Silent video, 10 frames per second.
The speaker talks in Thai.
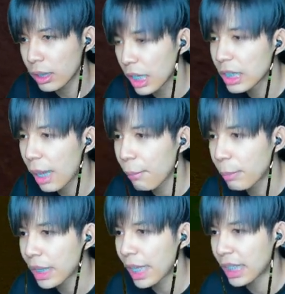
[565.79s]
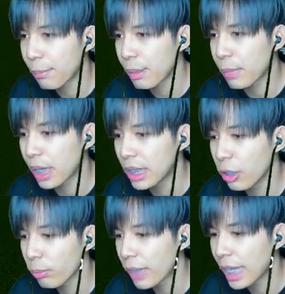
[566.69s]
ตึงนะครับมันเปิดไฮคิดเป็นมันก็เลย
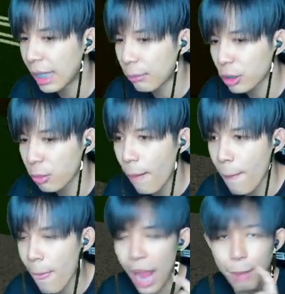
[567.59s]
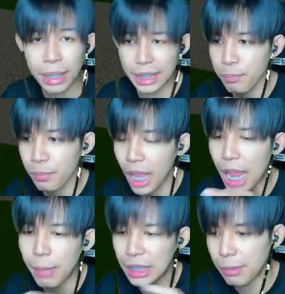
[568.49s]
หลบได้นะครับโดยเฉพาะไอ้หมัดเนี่ย
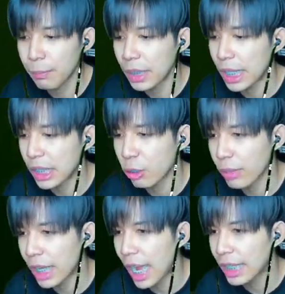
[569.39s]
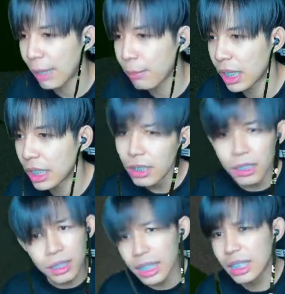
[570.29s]
ไอ้หมัดเนี่ยมันเปิดไฮคิดหลบได้ง่ายนะครับมันก็เลย
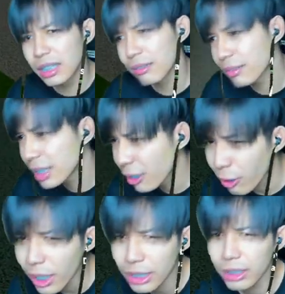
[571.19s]
คือคือเราต้อง